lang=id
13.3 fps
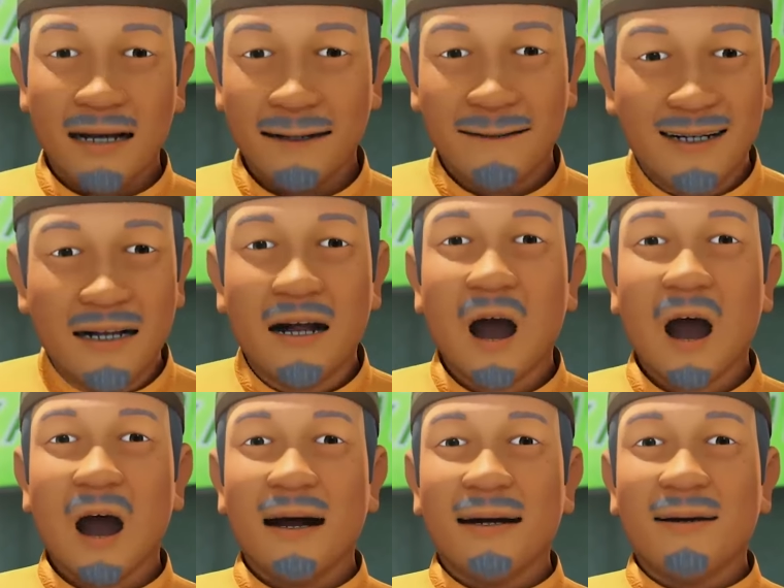aneh
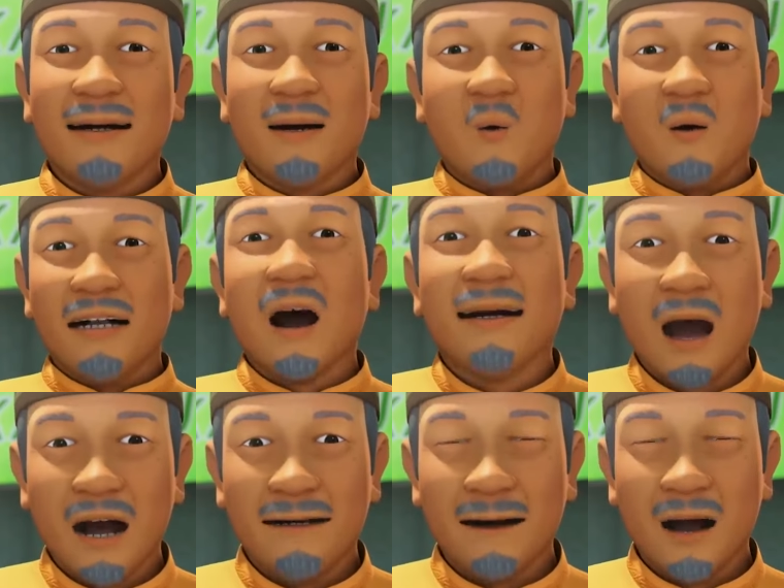bilang,
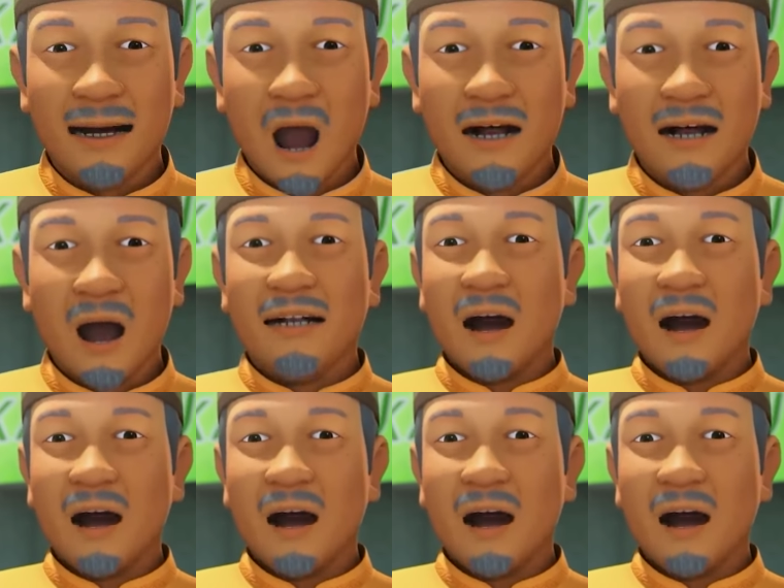sunatan masalnya